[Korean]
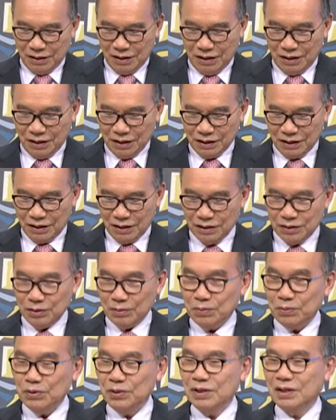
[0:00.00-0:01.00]
아, 가서
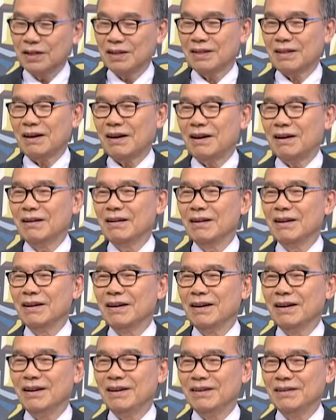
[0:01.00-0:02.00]
보니까 다른
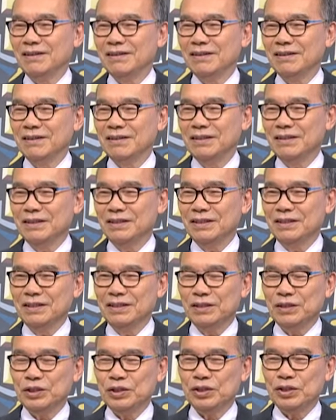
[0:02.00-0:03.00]
거예요.
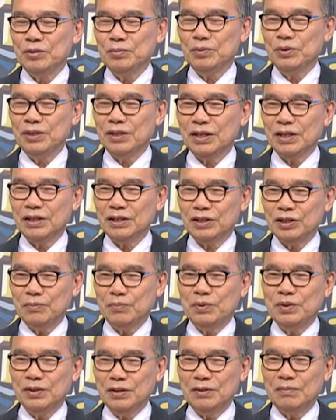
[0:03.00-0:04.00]
12장
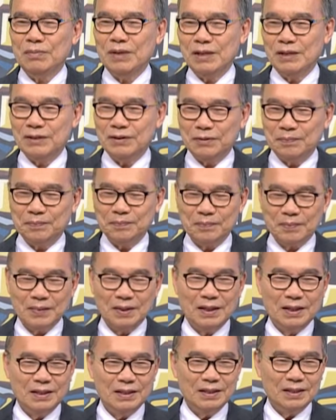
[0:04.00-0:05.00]
10절 말씀.
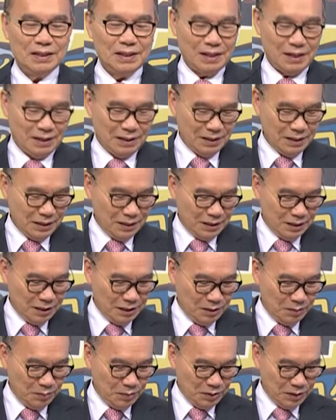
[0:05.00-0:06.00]
창세기
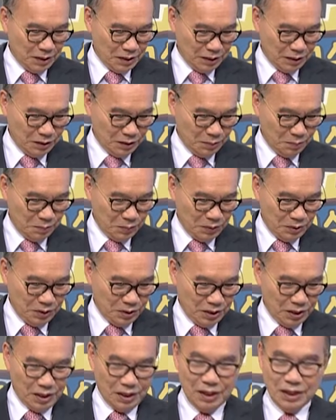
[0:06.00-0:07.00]
12장
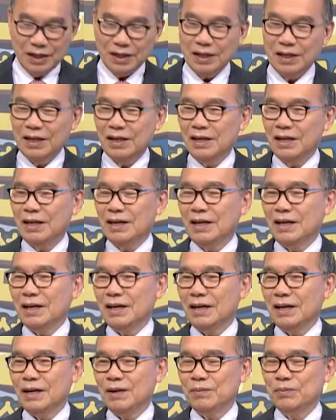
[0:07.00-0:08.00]
10절에
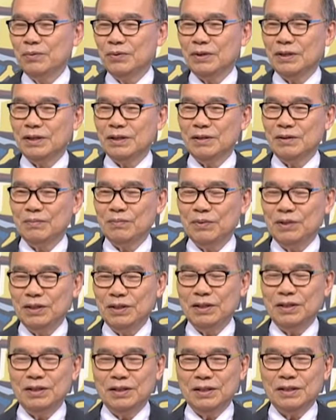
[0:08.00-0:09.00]

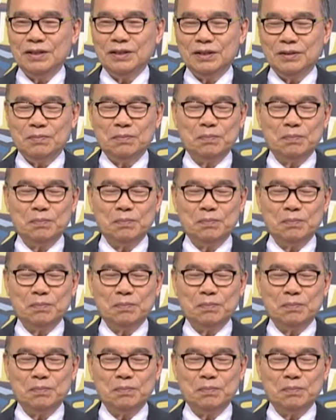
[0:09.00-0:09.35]
아브라함이 첫